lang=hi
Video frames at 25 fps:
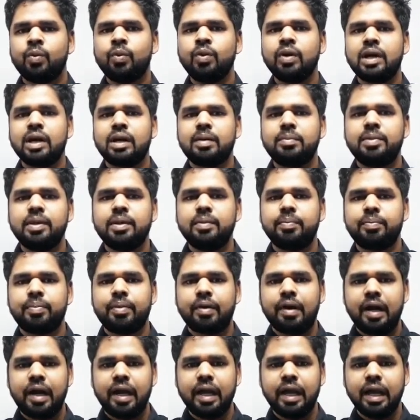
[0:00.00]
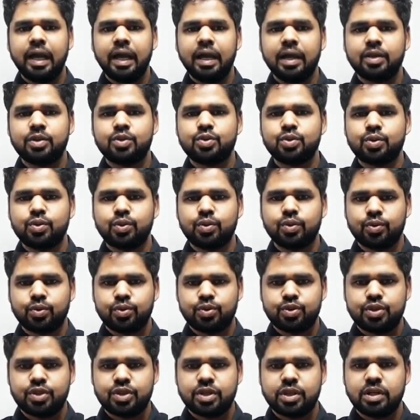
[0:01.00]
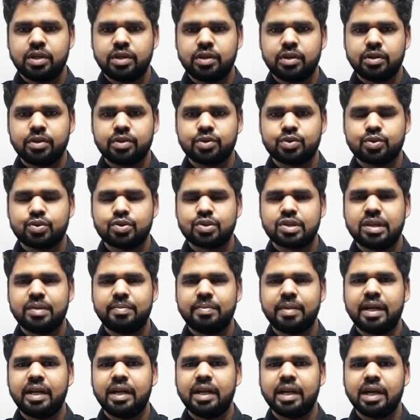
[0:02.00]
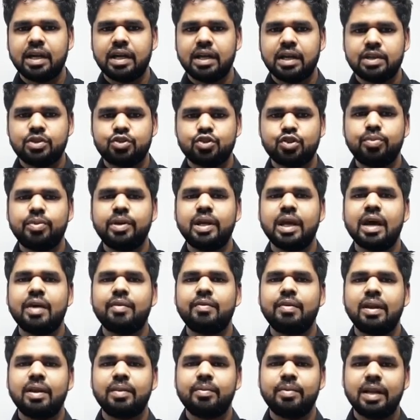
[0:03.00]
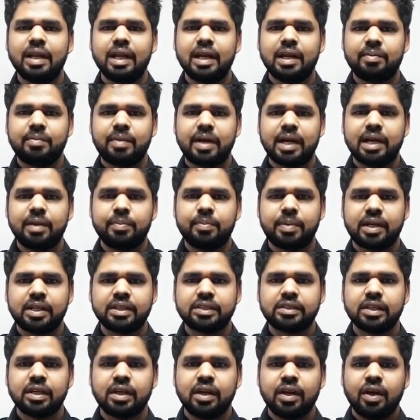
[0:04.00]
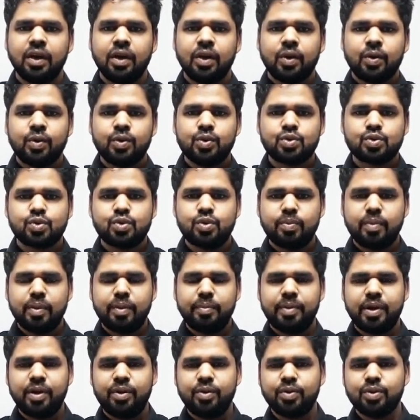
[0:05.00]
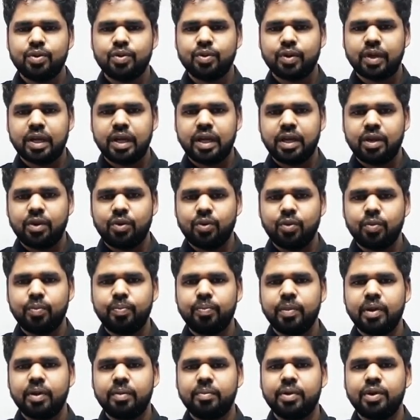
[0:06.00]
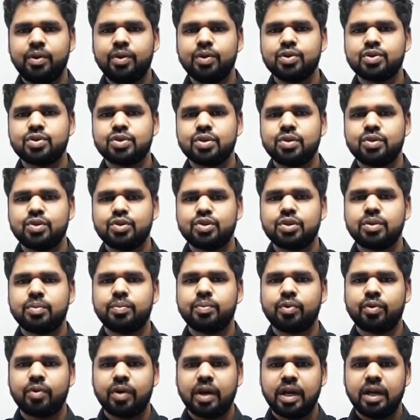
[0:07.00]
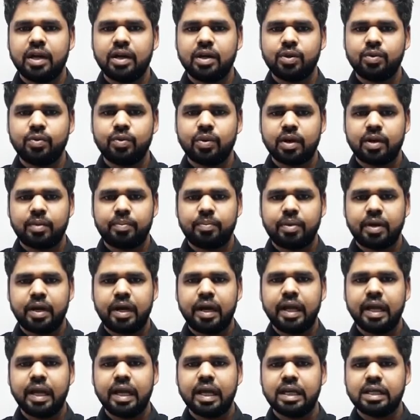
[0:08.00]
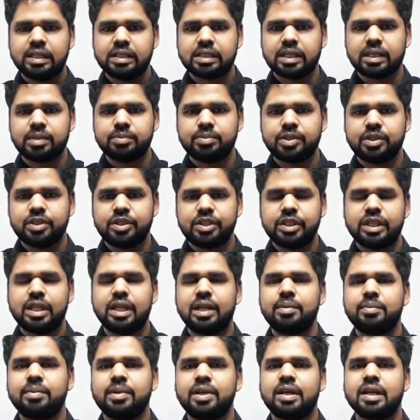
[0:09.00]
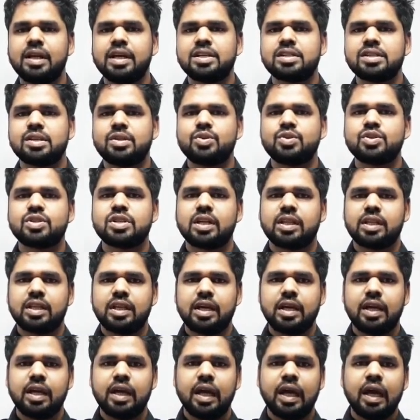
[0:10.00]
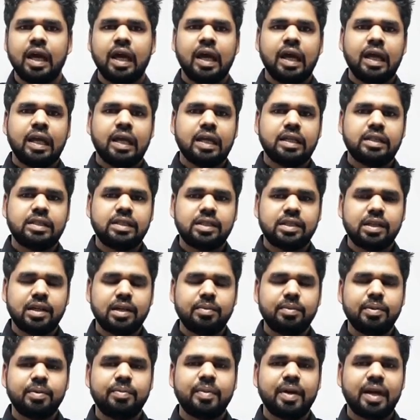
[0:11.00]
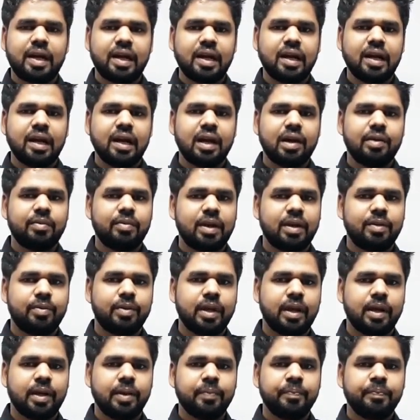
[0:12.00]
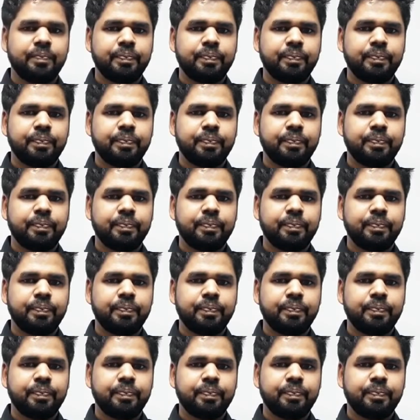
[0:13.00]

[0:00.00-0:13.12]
उनका भी पर डे जो क्वेश्चन सोशल मीडिया या जो भी अवेलेबल है हमारे पास उसको मैं वीडियो के रूप में वीडियो सोल्यूशन प्रोवाइड करूँगा पर डे के हिसाब से जितना भी कलेक्शन हो सकता है या जितना भी मटेरियल अवेलेबल है